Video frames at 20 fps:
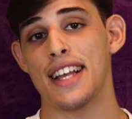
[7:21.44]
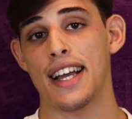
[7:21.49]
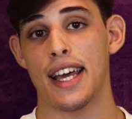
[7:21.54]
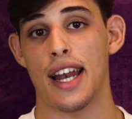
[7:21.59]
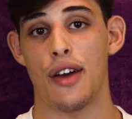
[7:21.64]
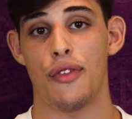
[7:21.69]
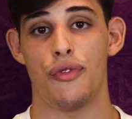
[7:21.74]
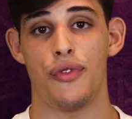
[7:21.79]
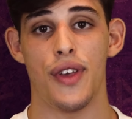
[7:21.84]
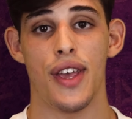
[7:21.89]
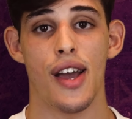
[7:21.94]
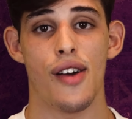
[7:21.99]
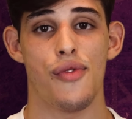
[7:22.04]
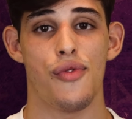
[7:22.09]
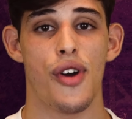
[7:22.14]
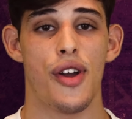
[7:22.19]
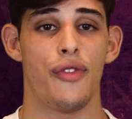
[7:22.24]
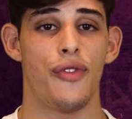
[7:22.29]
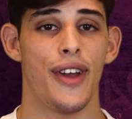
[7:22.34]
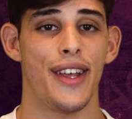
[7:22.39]
na grafia
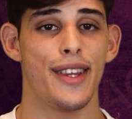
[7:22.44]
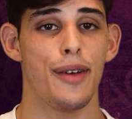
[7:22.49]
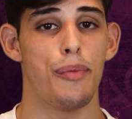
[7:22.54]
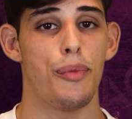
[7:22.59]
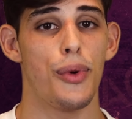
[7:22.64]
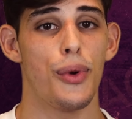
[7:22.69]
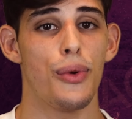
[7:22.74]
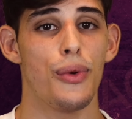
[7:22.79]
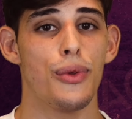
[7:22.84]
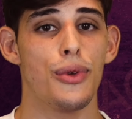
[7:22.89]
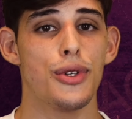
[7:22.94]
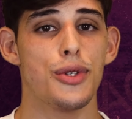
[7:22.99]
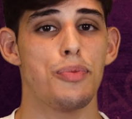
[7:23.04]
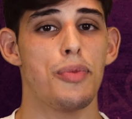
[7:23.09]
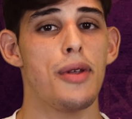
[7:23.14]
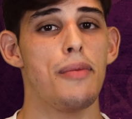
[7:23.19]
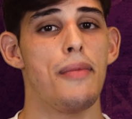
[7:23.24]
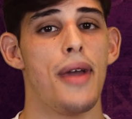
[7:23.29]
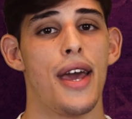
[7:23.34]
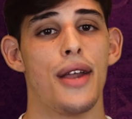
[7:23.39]
foi feita por um dos
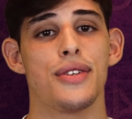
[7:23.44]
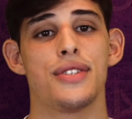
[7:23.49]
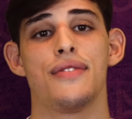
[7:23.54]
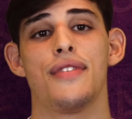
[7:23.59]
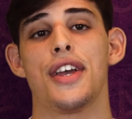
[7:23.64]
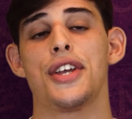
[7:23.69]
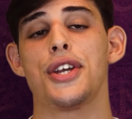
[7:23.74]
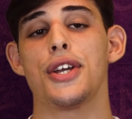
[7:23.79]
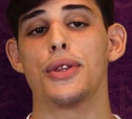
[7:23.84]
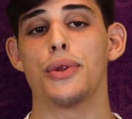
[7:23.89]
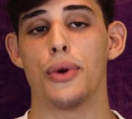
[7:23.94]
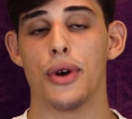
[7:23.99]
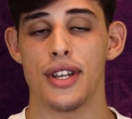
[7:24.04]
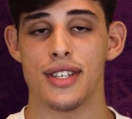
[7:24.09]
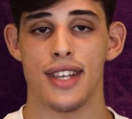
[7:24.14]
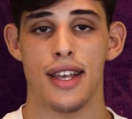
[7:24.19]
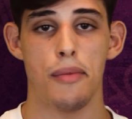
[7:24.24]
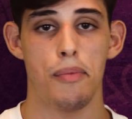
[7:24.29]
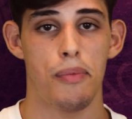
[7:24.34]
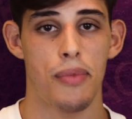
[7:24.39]
primeiros
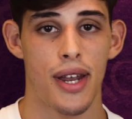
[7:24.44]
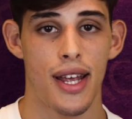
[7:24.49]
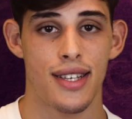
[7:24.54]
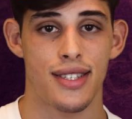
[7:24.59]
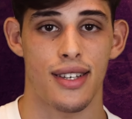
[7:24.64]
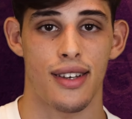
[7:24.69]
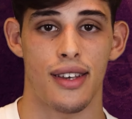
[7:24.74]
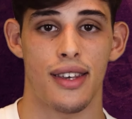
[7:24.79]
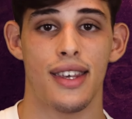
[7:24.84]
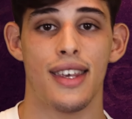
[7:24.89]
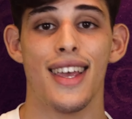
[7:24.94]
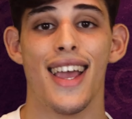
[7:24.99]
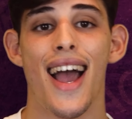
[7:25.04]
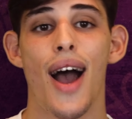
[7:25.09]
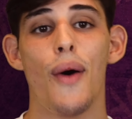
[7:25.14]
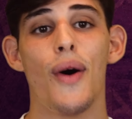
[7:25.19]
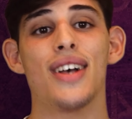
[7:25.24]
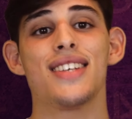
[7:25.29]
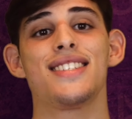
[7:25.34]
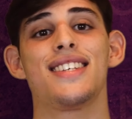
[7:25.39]
investidores da empresa, que
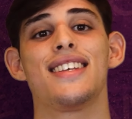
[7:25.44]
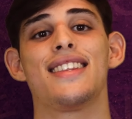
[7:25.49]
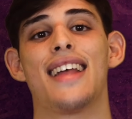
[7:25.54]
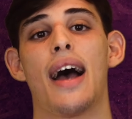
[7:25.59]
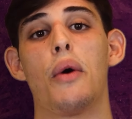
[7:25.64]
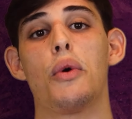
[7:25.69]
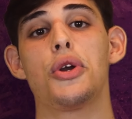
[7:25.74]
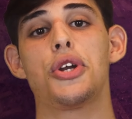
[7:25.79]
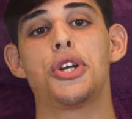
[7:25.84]
ao assinar o